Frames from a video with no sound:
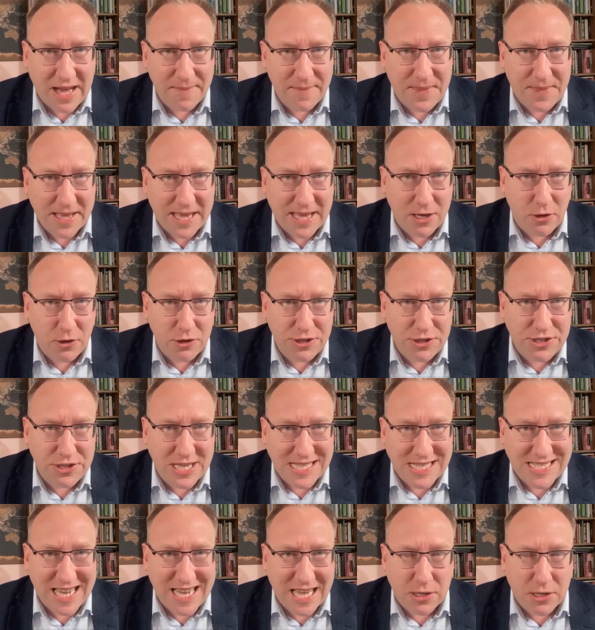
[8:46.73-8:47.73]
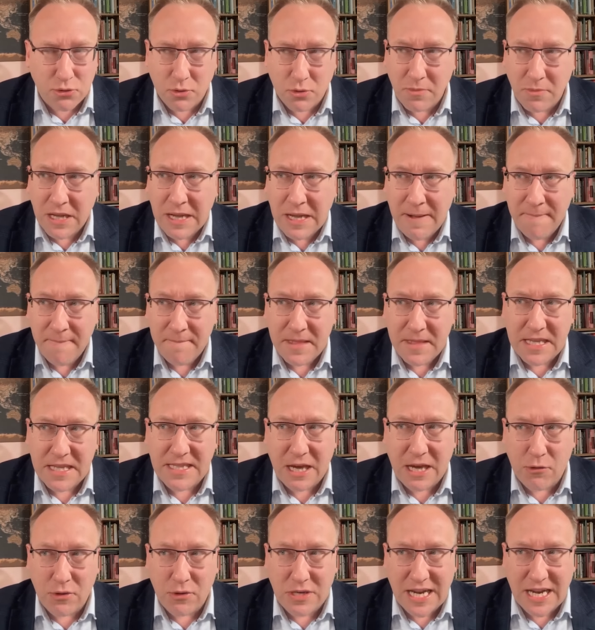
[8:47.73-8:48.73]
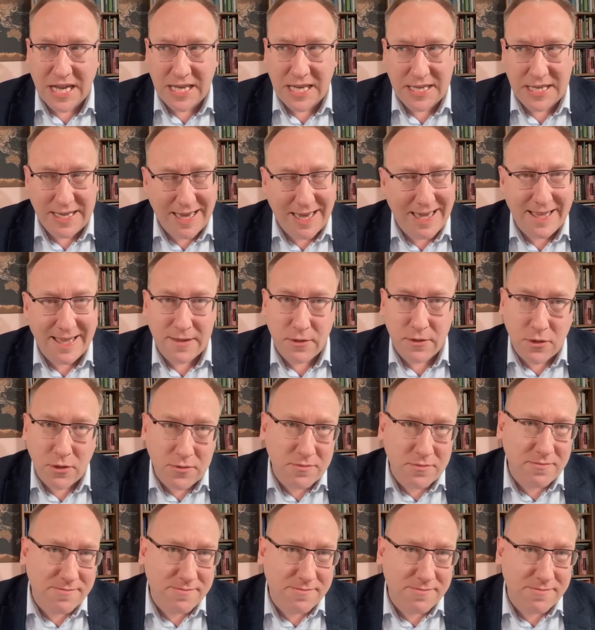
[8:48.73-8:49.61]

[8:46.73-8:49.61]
takiego interregnum na Ukrainie, no,